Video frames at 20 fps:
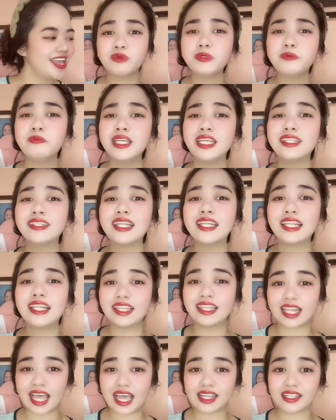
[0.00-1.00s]
will be the
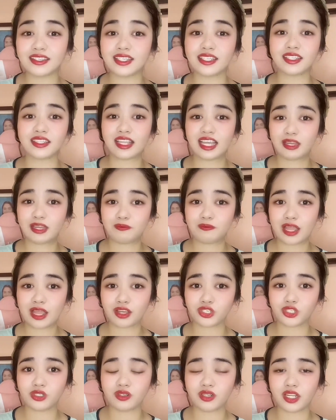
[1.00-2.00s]
last step,
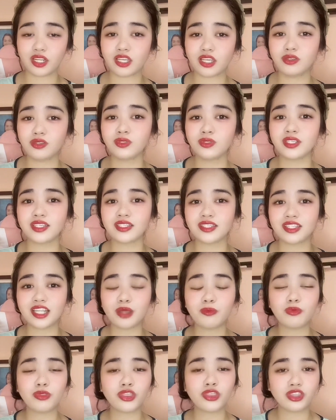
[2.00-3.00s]
actually. so,
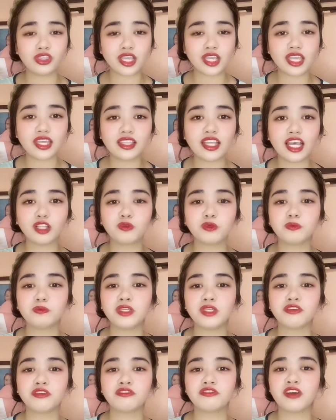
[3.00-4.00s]
step 3, that will
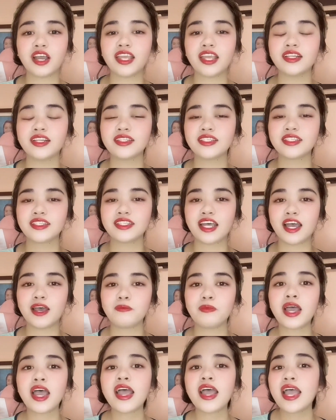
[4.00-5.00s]
be the final step.
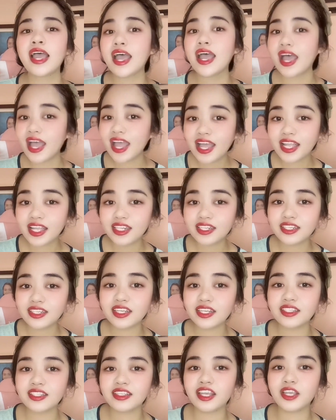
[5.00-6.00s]
And
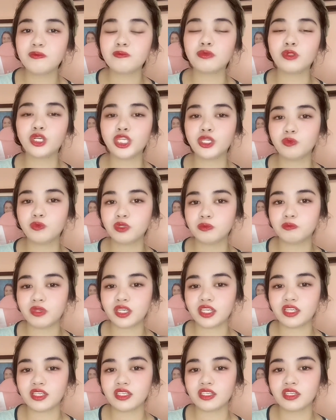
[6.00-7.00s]
the employee will
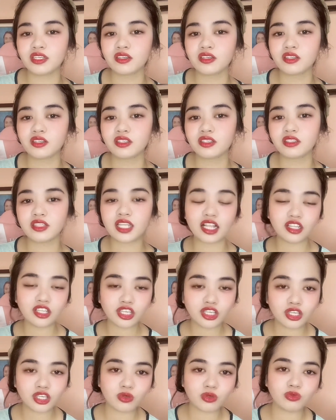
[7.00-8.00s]
be
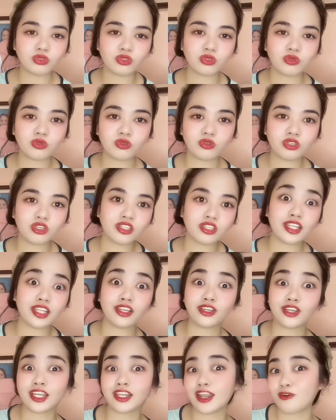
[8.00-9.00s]
telling you to you,
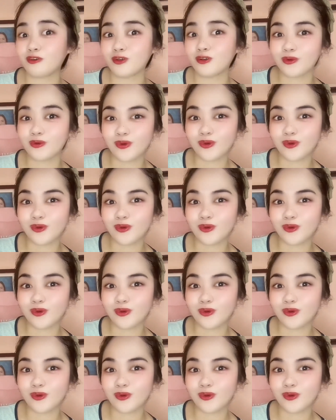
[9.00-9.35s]
you can now go